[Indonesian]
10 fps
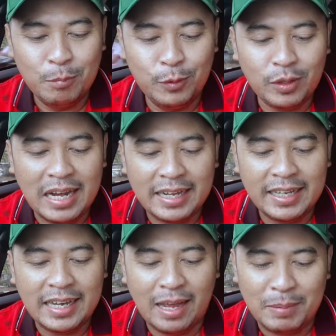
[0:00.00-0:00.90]
Mundur
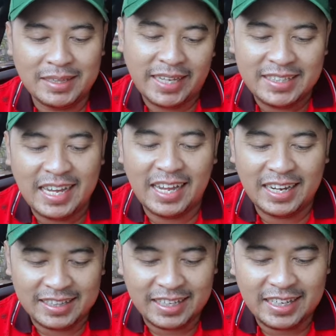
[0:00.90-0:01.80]
lagi nggak mantenya,
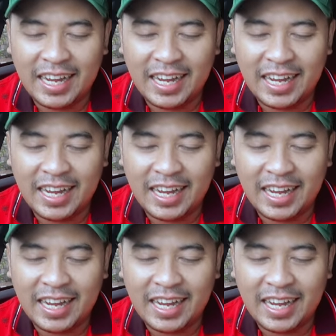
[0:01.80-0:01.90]
katanya.